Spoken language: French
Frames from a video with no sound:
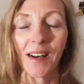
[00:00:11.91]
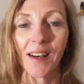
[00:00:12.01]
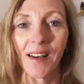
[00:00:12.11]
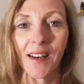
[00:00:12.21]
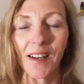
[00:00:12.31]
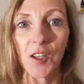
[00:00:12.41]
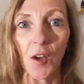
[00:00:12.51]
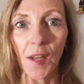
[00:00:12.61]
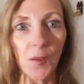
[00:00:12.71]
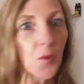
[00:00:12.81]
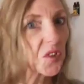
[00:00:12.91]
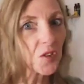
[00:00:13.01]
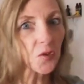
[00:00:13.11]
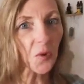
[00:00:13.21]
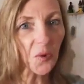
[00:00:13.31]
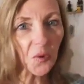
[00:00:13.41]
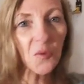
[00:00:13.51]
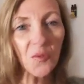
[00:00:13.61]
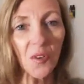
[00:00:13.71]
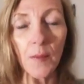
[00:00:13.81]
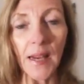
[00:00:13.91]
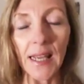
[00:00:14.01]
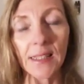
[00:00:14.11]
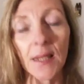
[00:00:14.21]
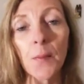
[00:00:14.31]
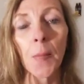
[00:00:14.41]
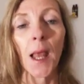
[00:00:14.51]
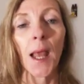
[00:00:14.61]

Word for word: euh, il y en a d'autres qui se ruent dans les magasins.